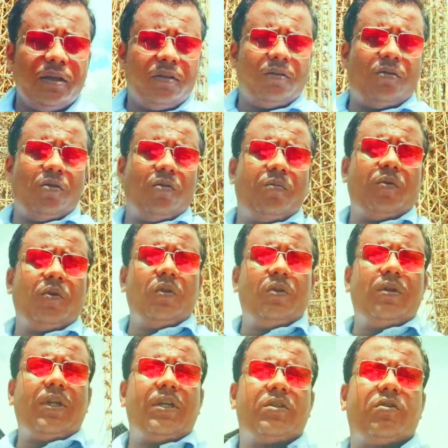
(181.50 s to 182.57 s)
কিন্তু
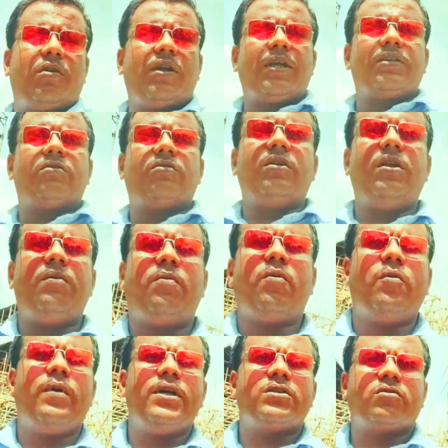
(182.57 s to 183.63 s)
বন্ধুরা সরাসরি
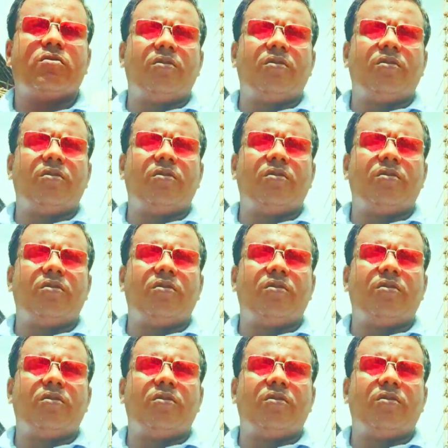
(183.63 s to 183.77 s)
প্রবেশ